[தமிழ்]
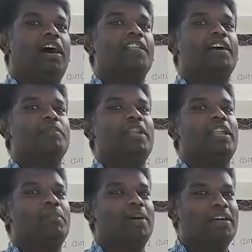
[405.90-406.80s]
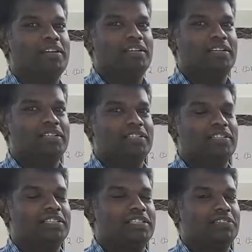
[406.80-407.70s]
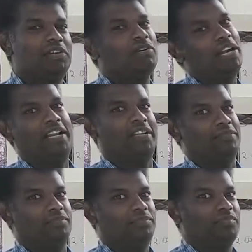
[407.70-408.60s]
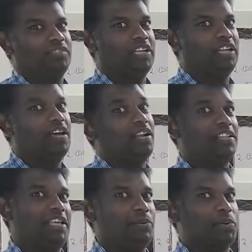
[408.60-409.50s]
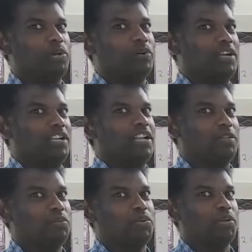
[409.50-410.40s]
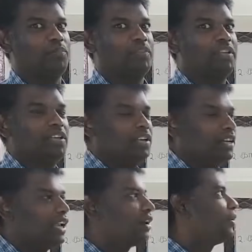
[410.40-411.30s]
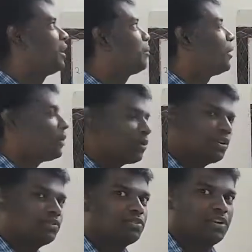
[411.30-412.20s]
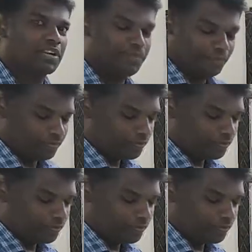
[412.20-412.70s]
ஆதாம் இல்லாம இவர் வாழ்றார் சரிங்களா ஆனா தேவனோடு வாழ்றார் அது முக்கியம் நல்லா கவனிங்க மறுபடியும் ஒரு தடவை சொல்றேன்